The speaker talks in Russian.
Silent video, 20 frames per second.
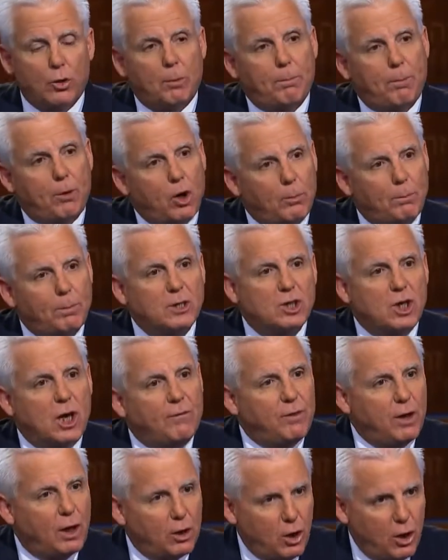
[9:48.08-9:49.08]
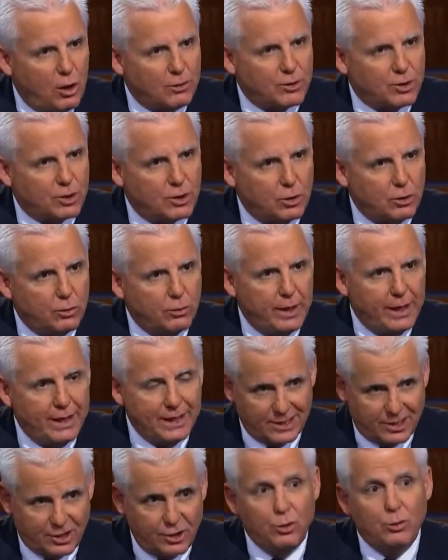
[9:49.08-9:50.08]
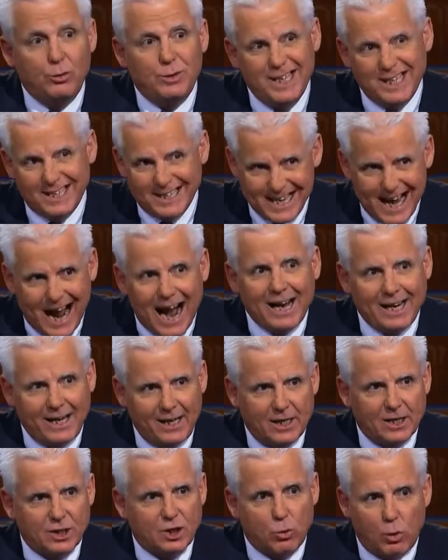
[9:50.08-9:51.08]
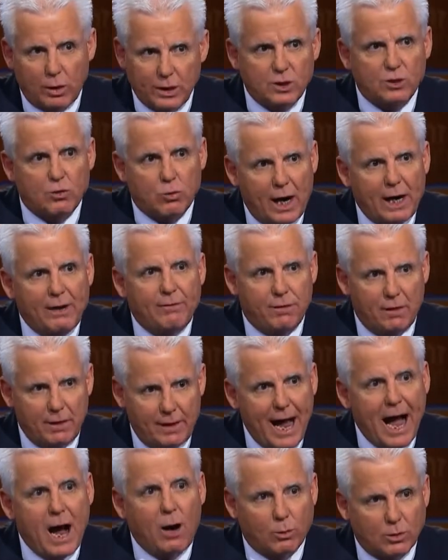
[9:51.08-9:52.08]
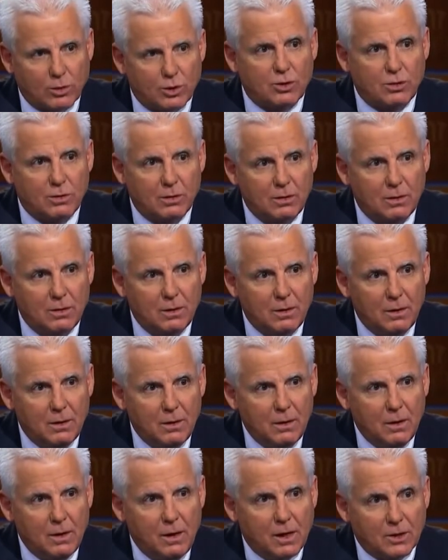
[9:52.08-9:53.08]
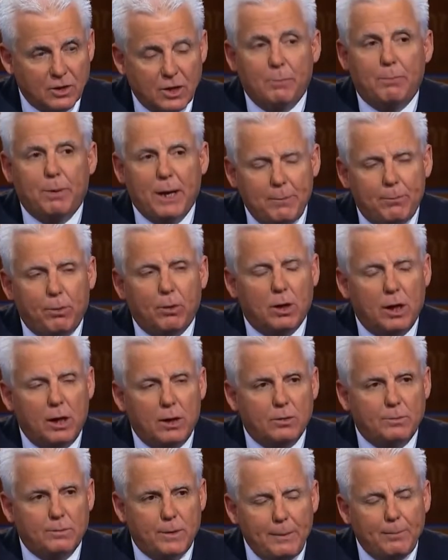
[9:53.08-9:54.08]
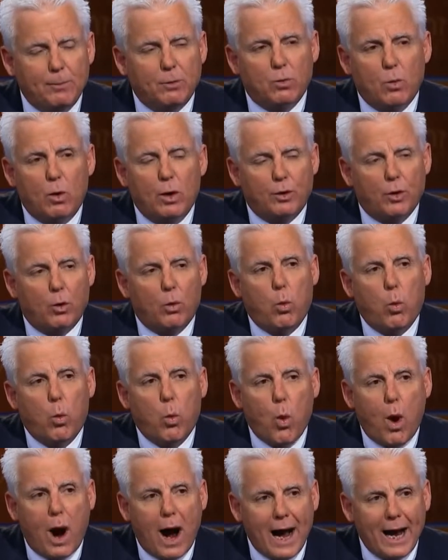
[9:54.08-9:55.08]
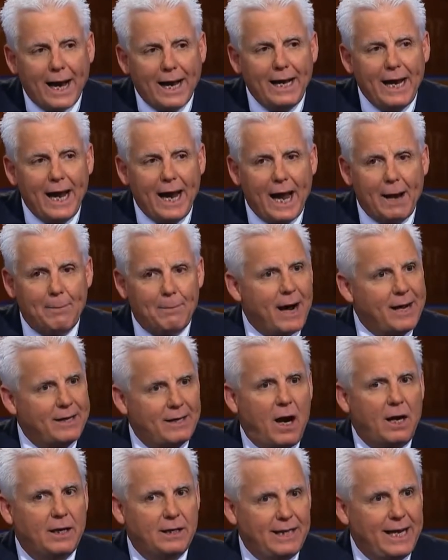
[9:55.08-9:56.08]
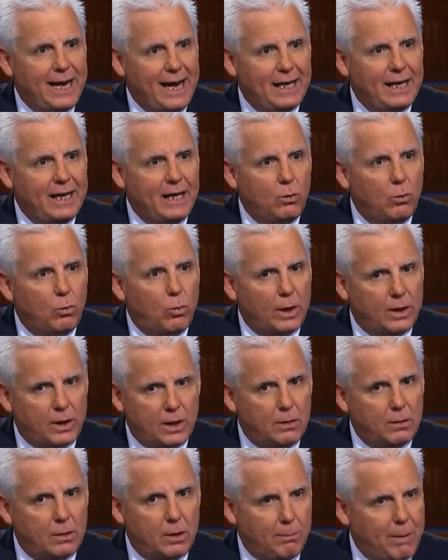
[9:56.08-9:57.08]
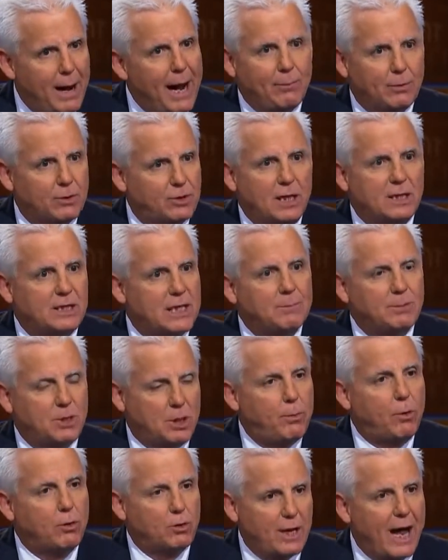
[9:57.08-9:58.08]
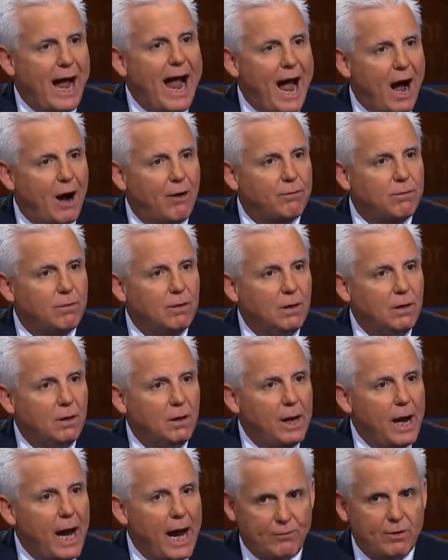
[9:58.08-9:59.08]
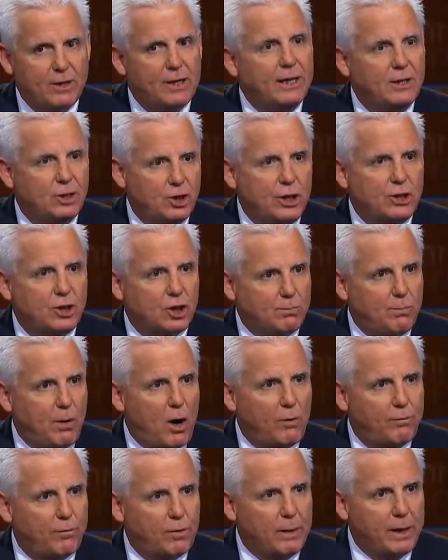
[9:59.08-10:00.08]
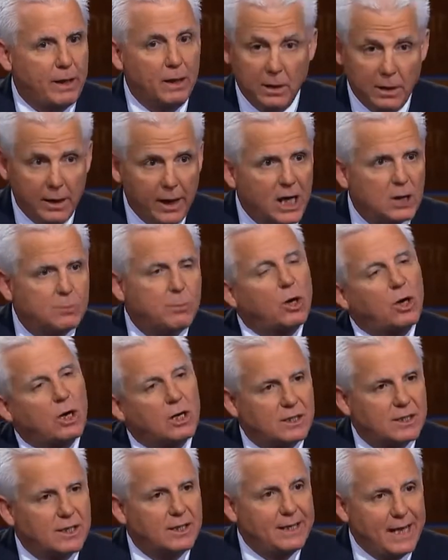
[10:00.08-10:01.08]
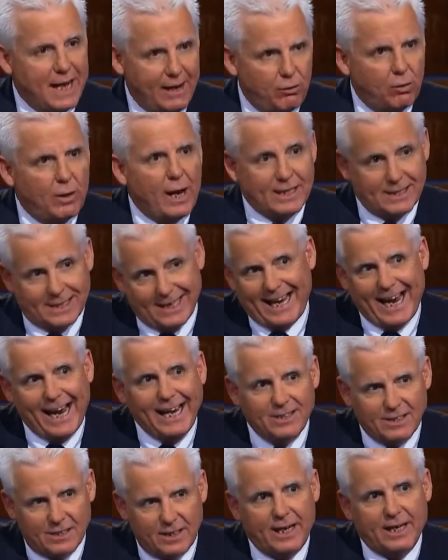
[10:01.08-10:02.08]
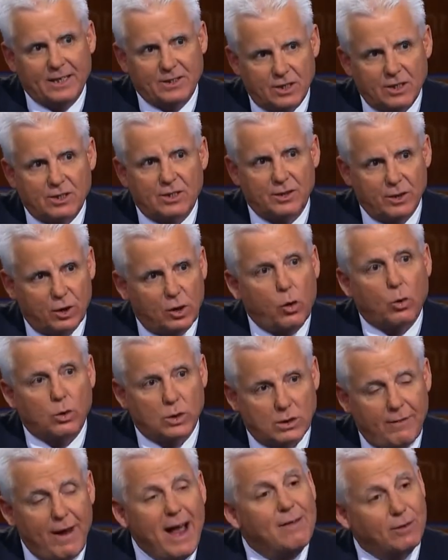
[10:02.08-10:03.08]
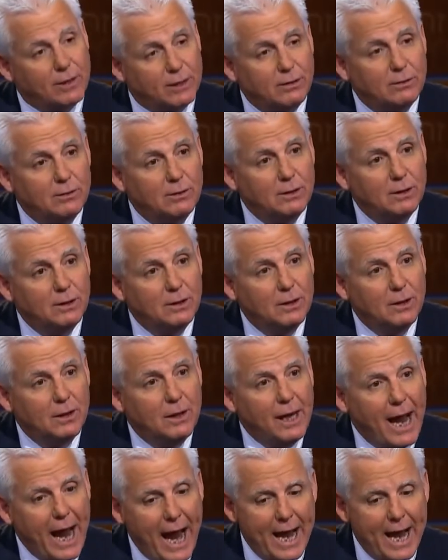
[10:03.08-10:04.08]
Цель иска заключается в том, чтобы лишить нас того, что по праву принадлежит нам — Люди удивляются, почему они не получают то, что говорит Библия, все то, что Иисус купил для нас. А это происходит из-за того, что дьявол подал иск против нас в судебный суд.